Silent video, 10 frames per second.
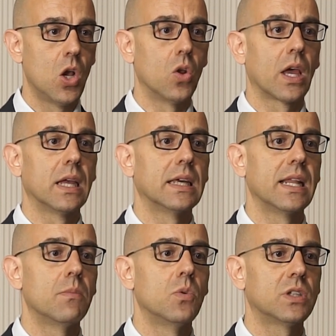lo que
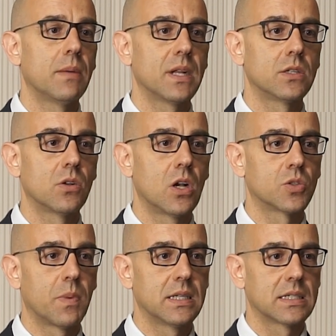quitaría mucha presión a
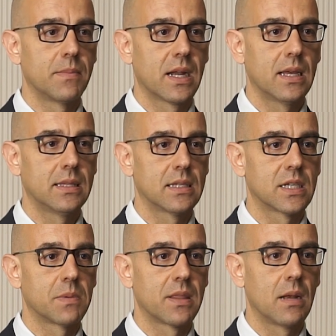los países emergentes,
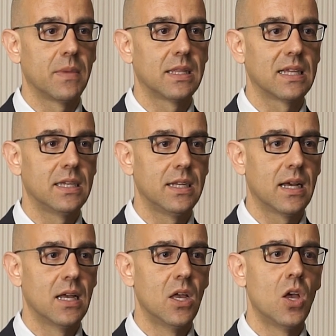especialmente a
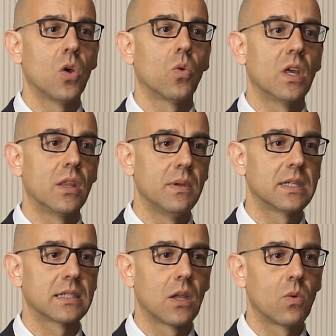China, cuya
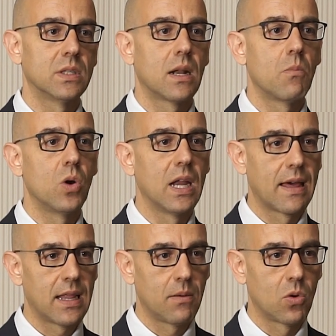divisa se encuentra muy
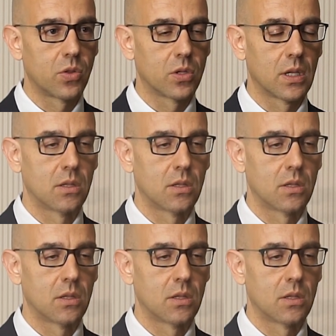ligada a la evolución